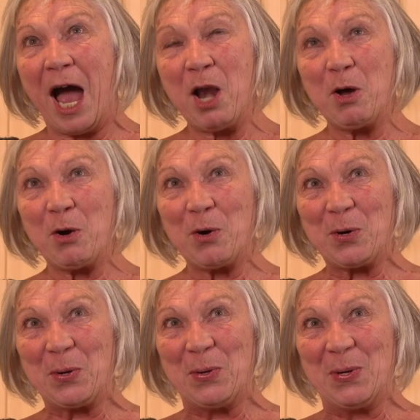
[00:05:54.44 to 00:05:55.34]
alors,
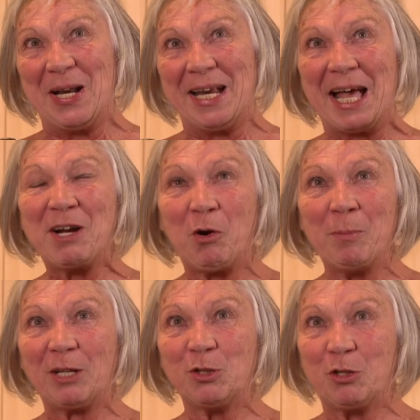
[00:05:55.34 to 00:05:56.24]
euh, la
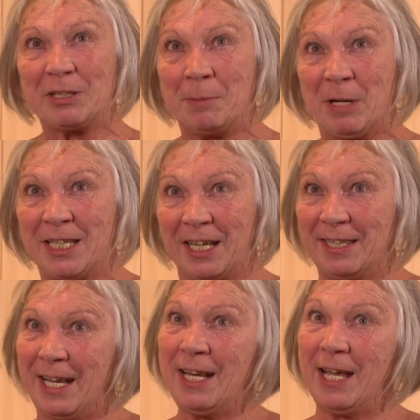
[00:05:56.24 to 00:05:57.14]
grand-mère du côté
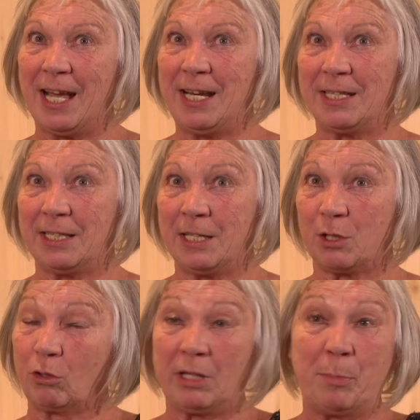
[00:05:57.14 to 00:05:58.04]
maternel, elle était
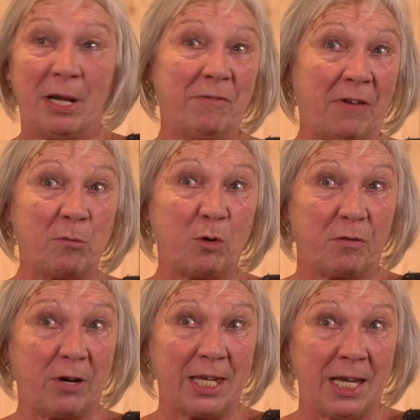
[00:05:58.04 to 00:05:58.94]
ce qu'on appelle femme au
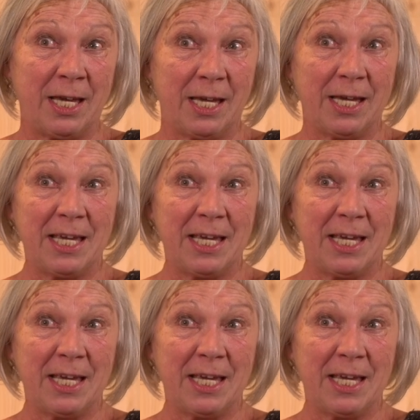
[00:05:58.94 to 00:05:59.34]
foyer,